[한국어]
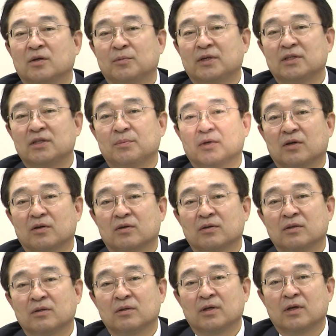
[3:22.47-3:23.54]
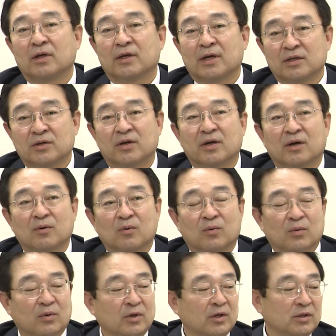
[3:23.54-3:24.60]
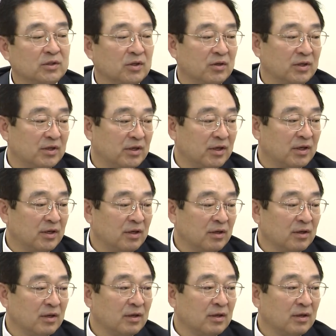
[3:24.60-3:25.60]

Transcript: 점이 있으면 개선하라고 저희들이